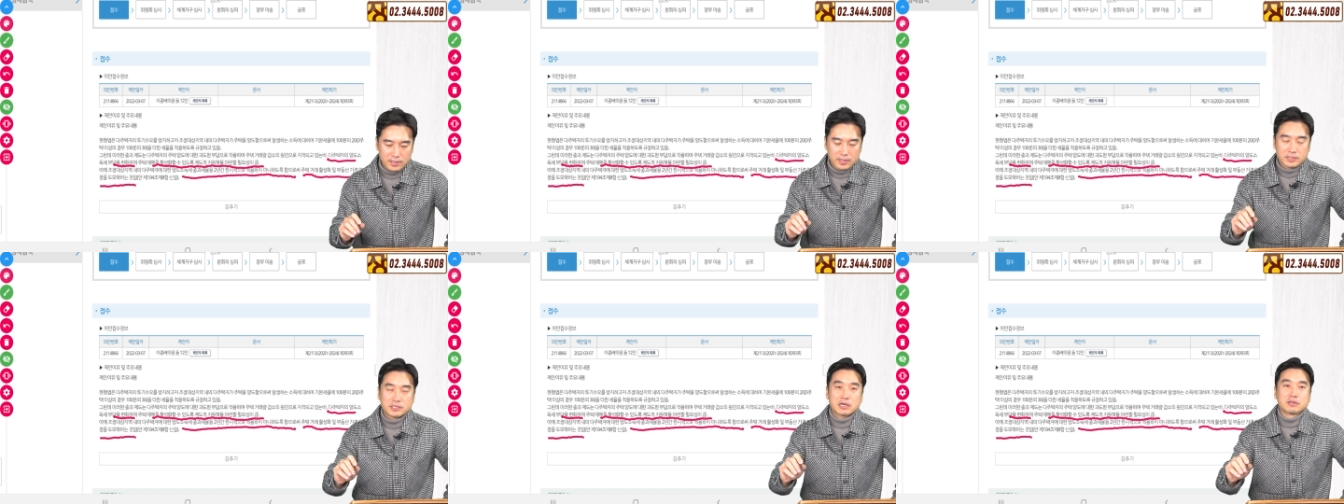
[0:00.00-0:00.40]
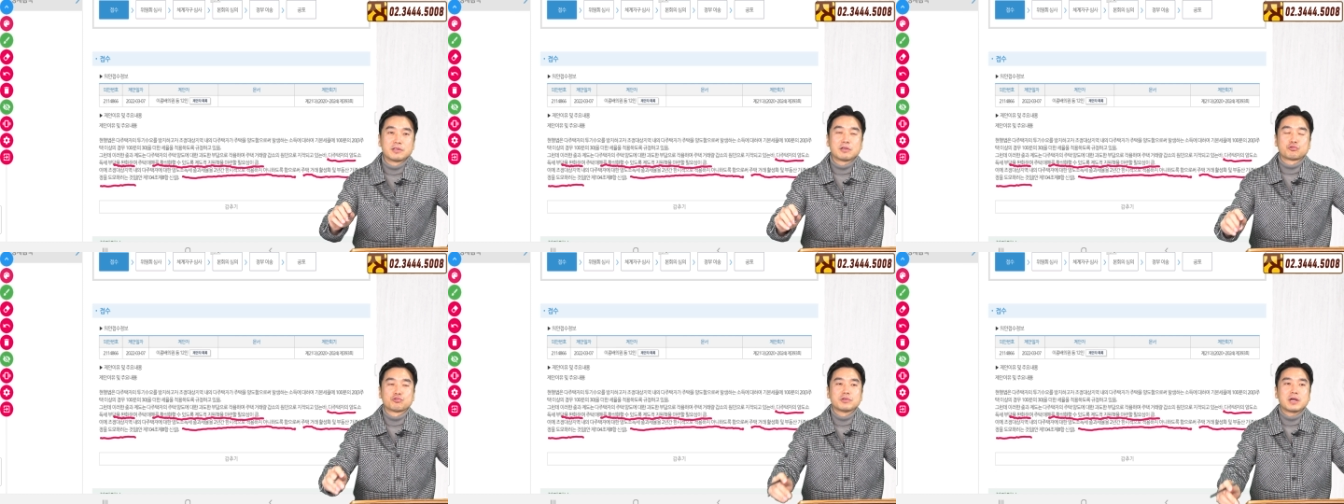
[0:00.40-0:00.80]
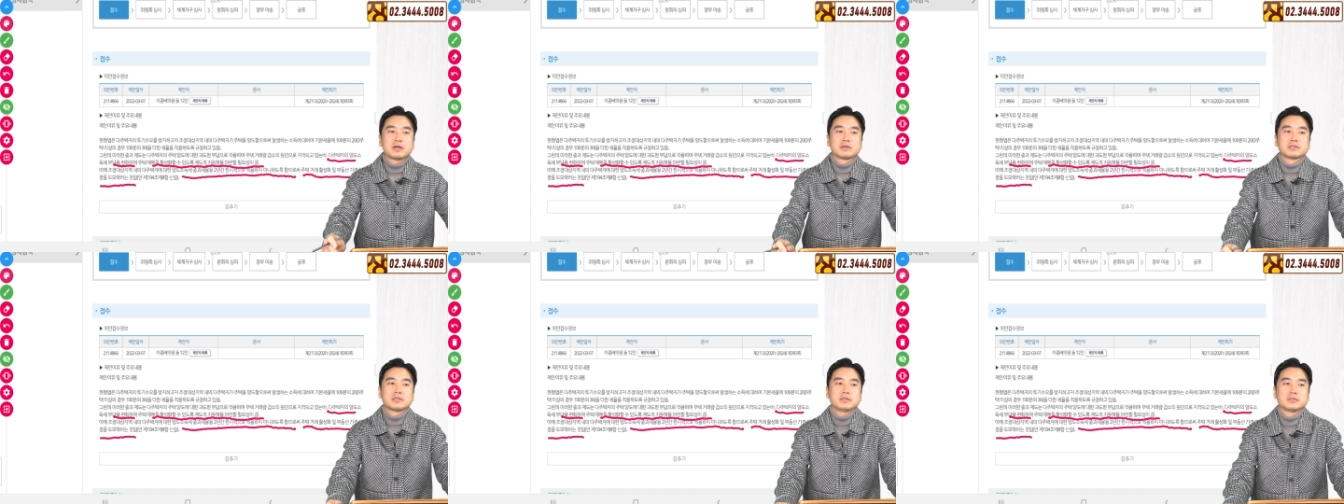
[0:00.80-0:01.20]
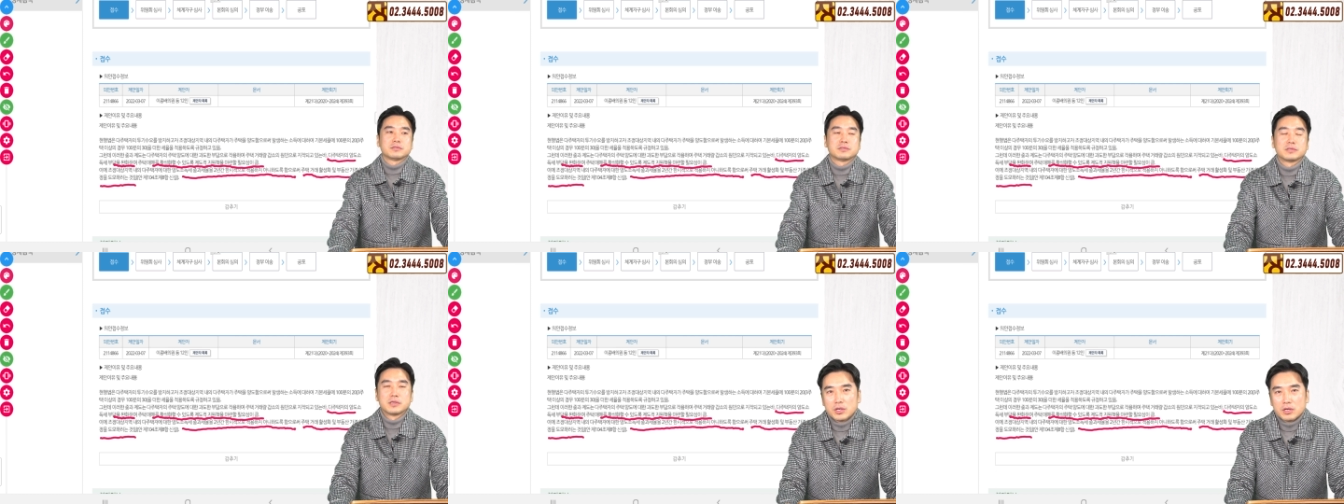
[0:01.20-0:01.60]
자, 근데 중요한 것은
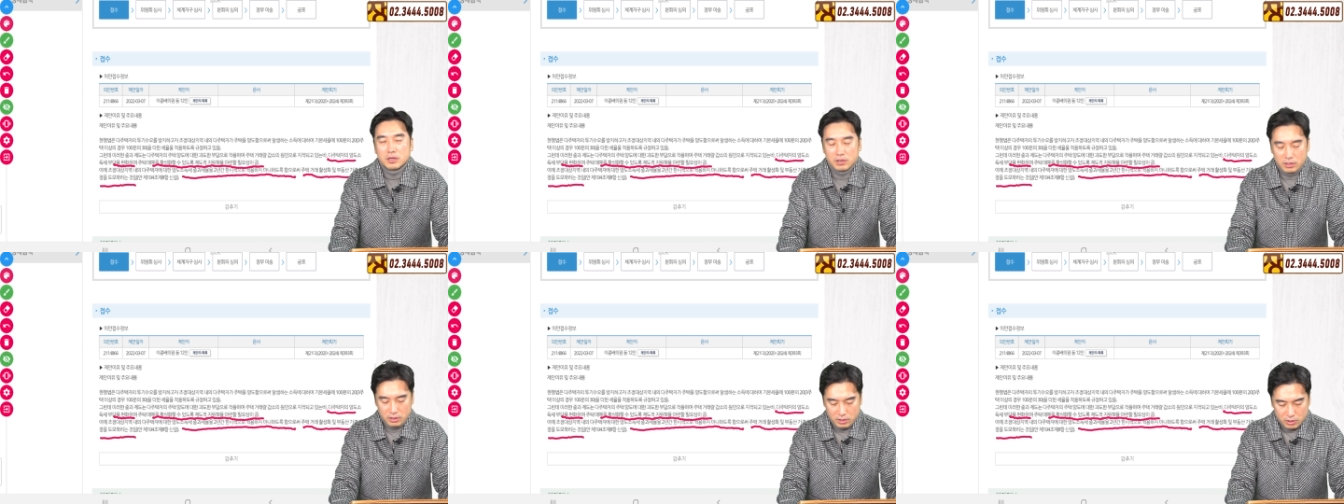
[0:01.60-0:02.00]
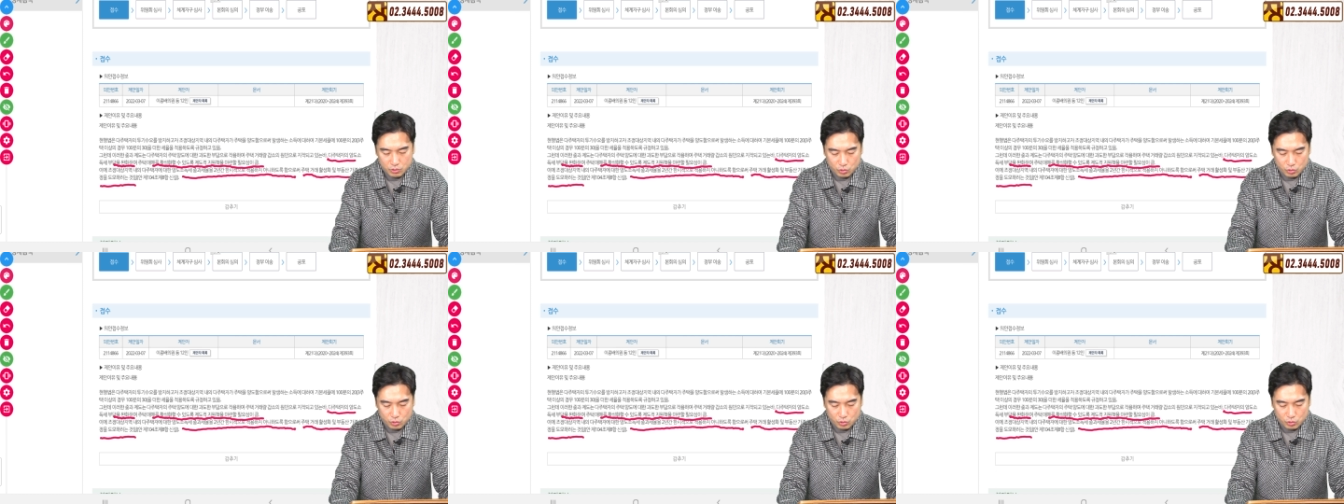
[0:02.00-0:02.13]
어,